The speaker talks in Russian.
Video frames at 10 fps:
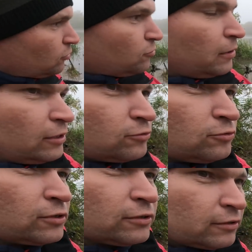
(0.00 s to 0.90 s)
вот эту
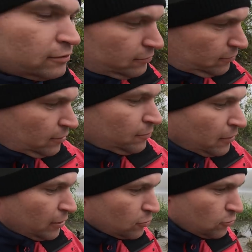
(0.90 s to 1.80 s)
маленькую,
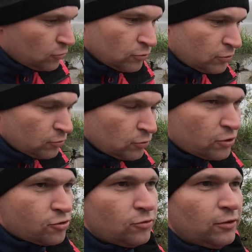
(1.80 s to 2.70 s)
маленькую эту
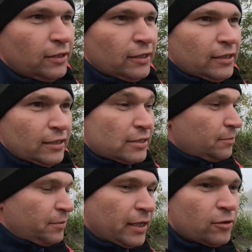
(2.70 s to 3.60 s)
удочку, э,
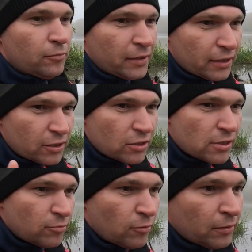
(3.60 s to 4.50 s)
цепляли, у меня даже
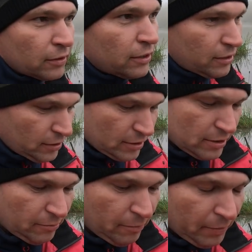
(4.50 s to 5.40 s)
с собой был где-то этот
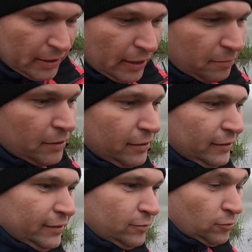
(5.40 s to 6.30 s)
самый потап,
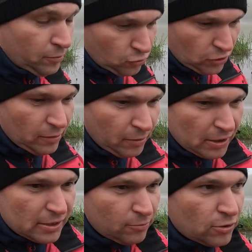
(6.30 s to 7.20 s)
вот, потому что я
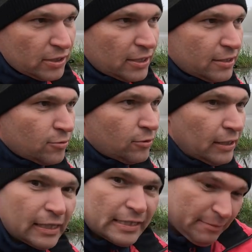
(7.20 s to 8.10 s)
брал с собой снастику
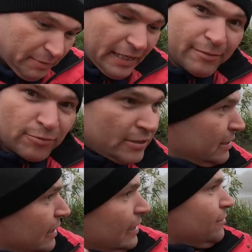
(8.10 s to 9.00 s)
какие цепляли, просто
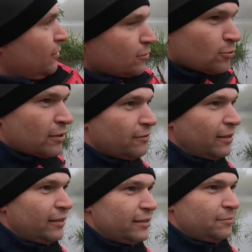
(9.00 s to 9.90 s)
закидывали,
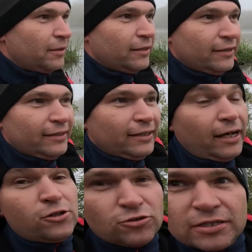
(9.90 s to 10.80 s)
дурковали, типа.
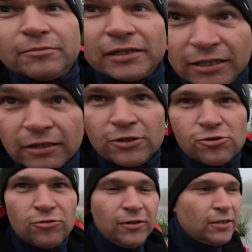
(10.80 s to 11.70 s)
А, еще с ним делали
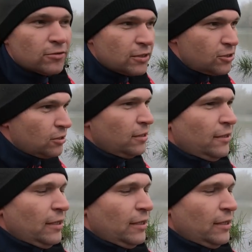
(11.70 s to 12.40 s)
еще видео, значит.